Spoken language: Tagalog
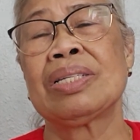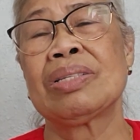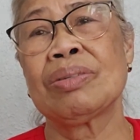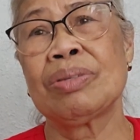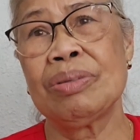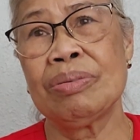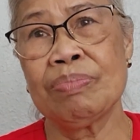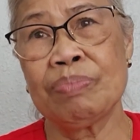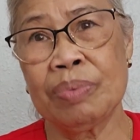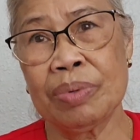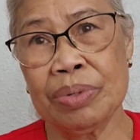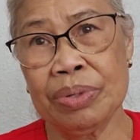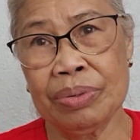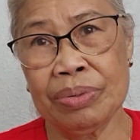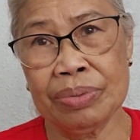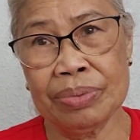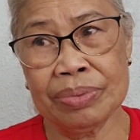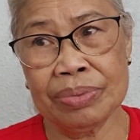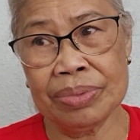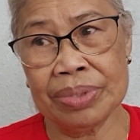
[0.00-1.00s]
So, yun po
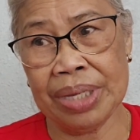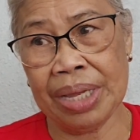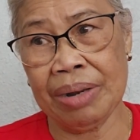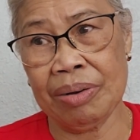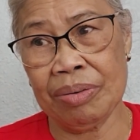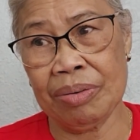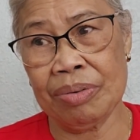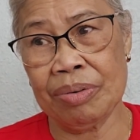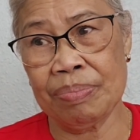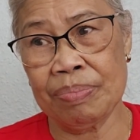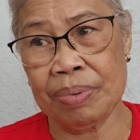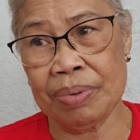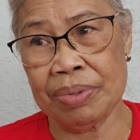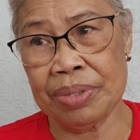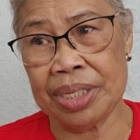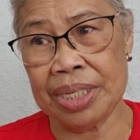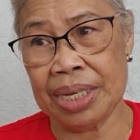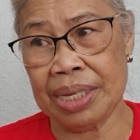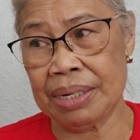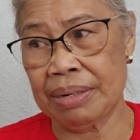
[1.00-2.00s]
yung ano ko
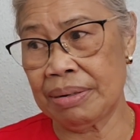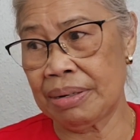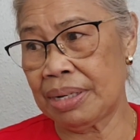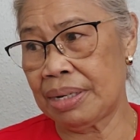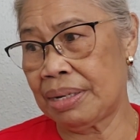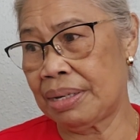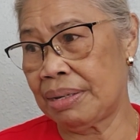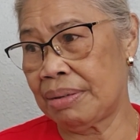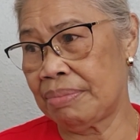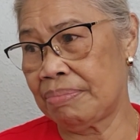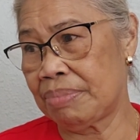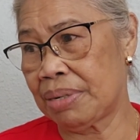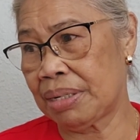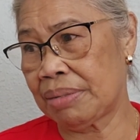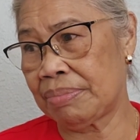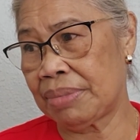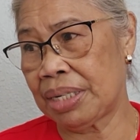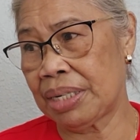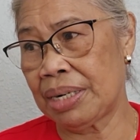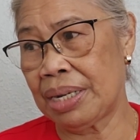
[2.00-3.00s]
po dyan uh,
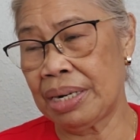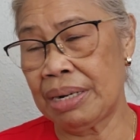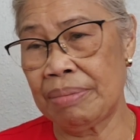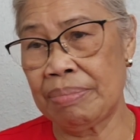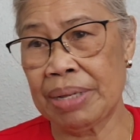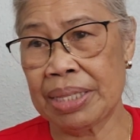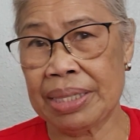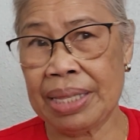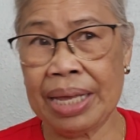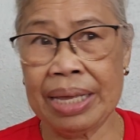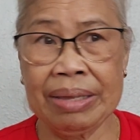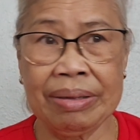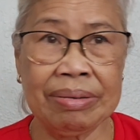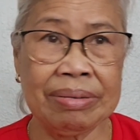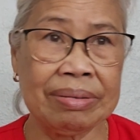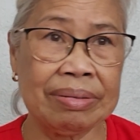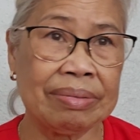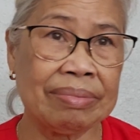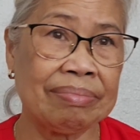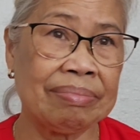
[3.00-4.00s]
pag maglalaba tayo.
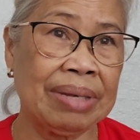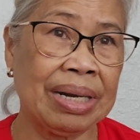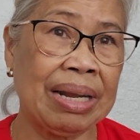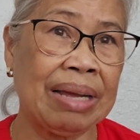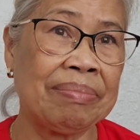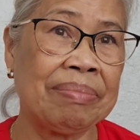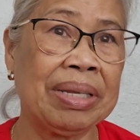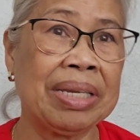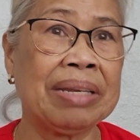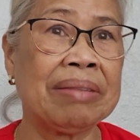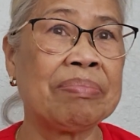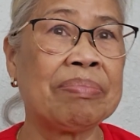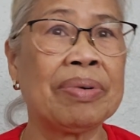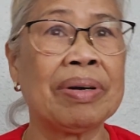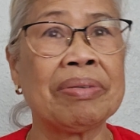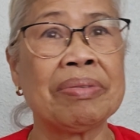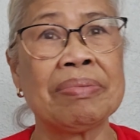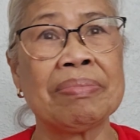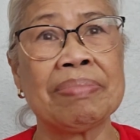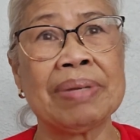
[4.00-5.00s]
Marami din
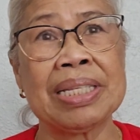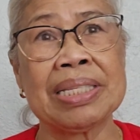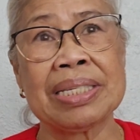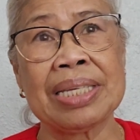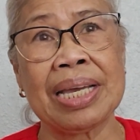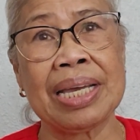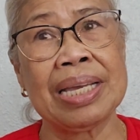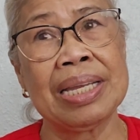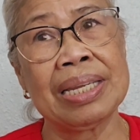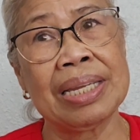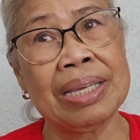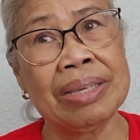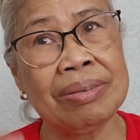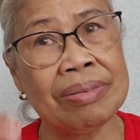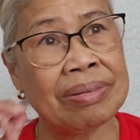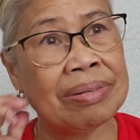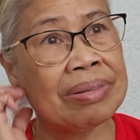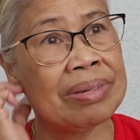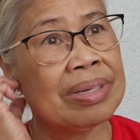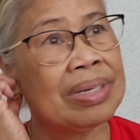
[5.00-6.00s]
po akong plansahin
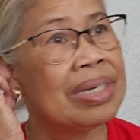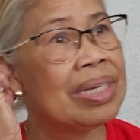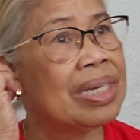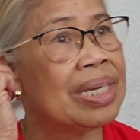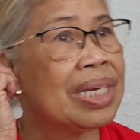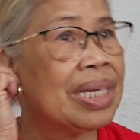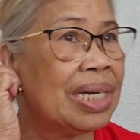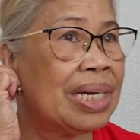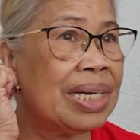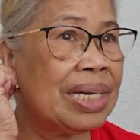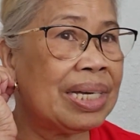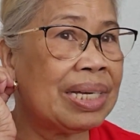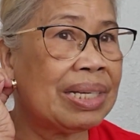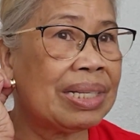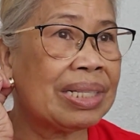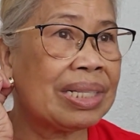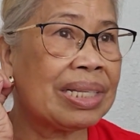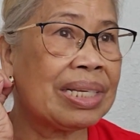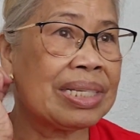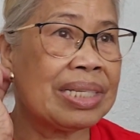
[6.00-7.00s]
ngayon
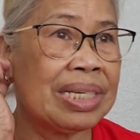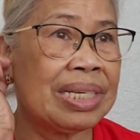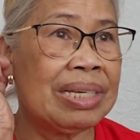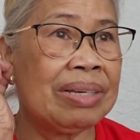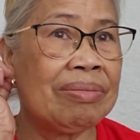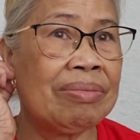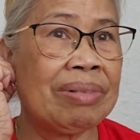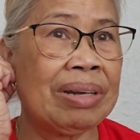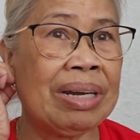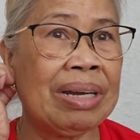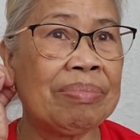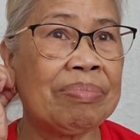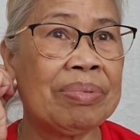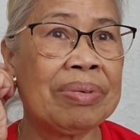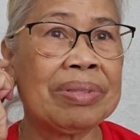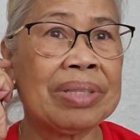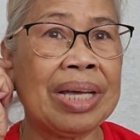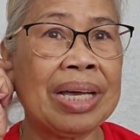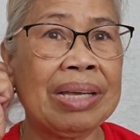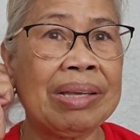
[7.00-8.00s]
uh, kasi wala
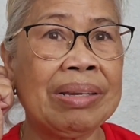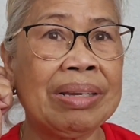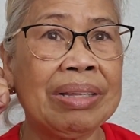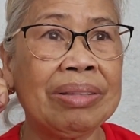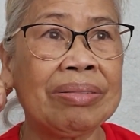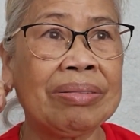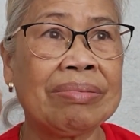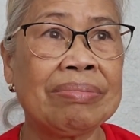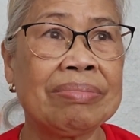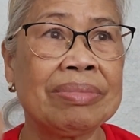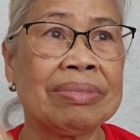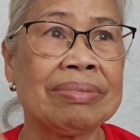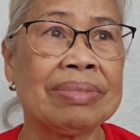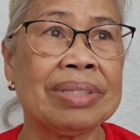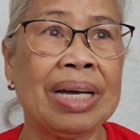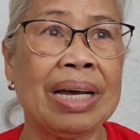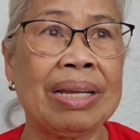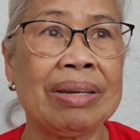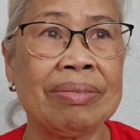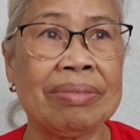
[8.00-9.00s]
po tayo
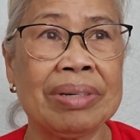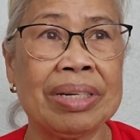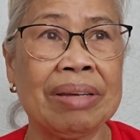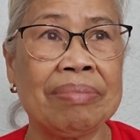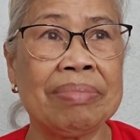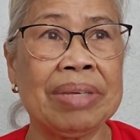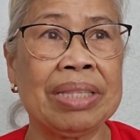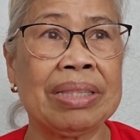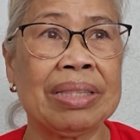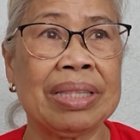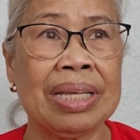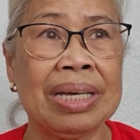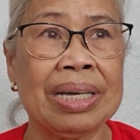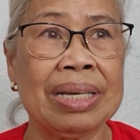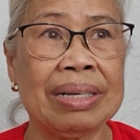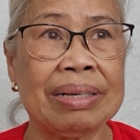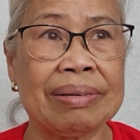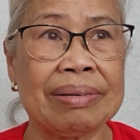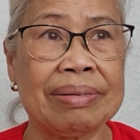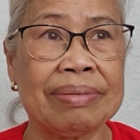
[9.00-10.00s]
ditong ganong damit
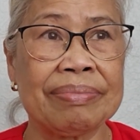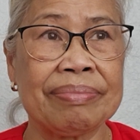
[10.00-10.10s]
na